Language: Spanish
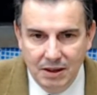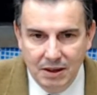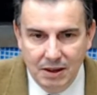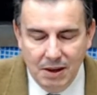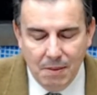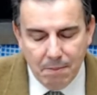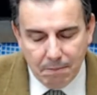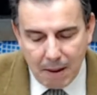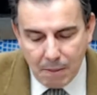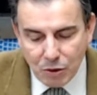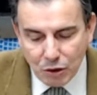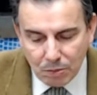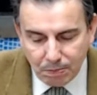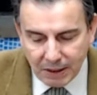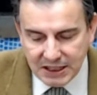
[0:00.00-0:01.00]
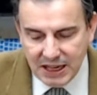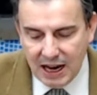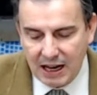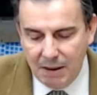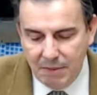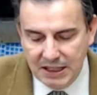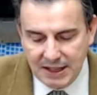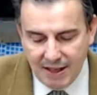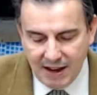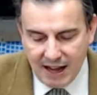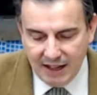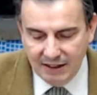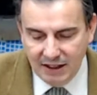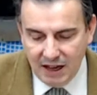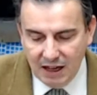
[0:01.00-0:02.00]
Vamos a un pasaje más adelante,
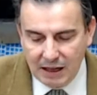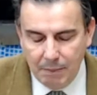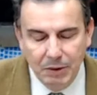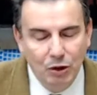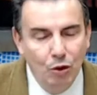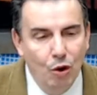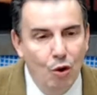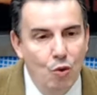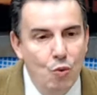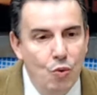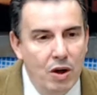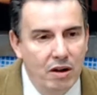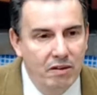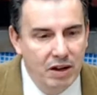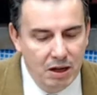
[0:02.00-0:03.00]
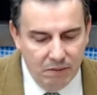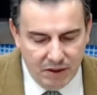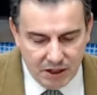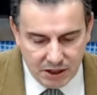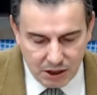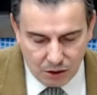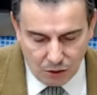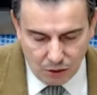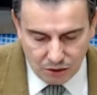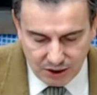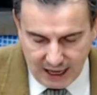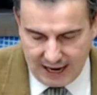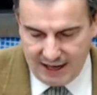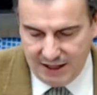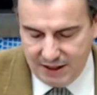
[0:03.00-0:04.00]
en el capítulo 9 y versículo
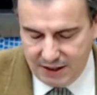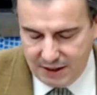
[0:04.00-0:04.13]
6.